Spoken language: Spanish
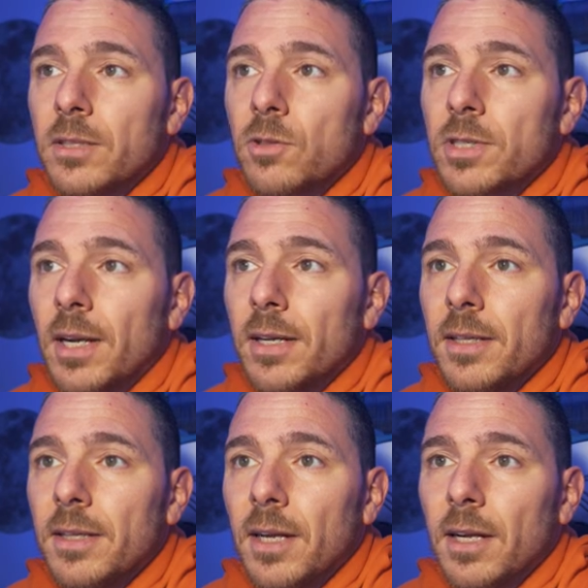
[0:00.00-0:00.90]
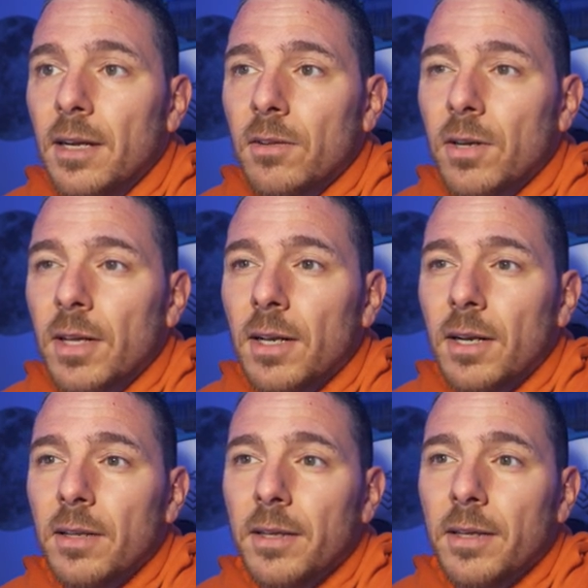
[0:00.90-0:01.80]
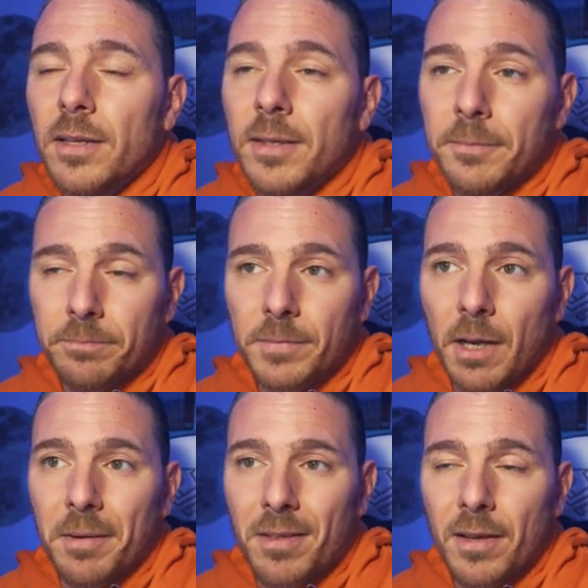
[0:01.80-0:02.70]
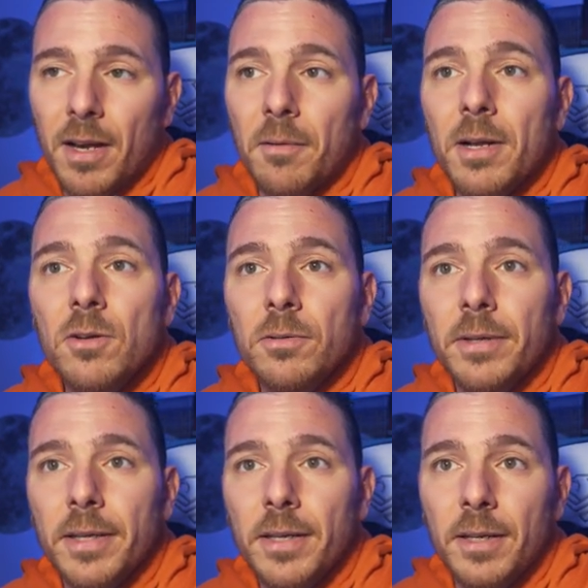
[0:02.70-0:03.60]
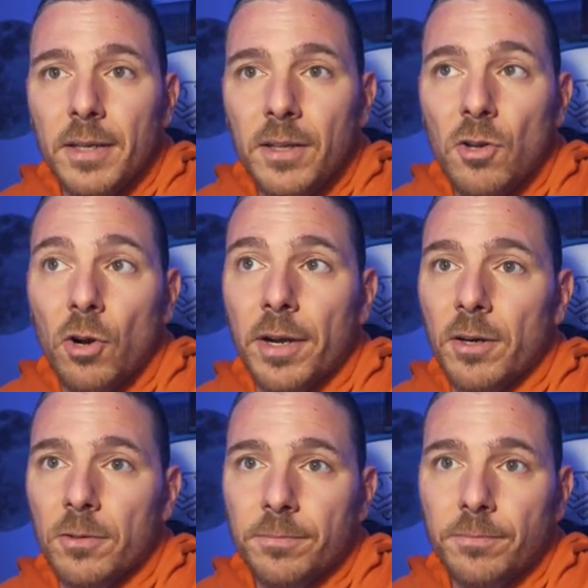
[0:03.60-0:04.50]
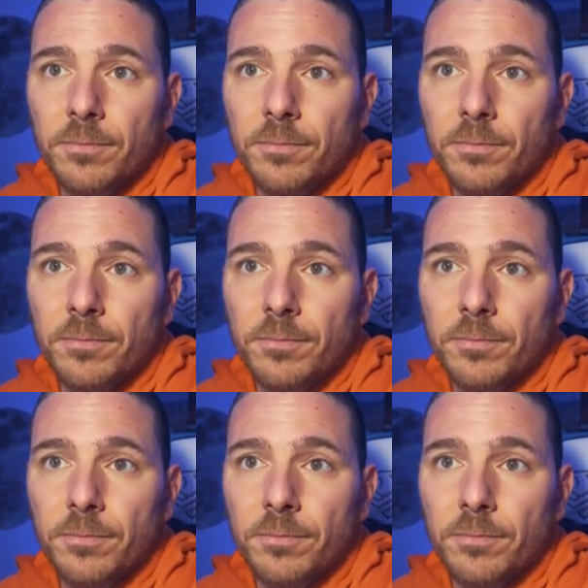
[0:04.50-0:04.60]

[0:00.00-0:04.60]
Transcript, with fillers: Esto es Alnitak, la zona de cabeza de caballo en hidrógeno.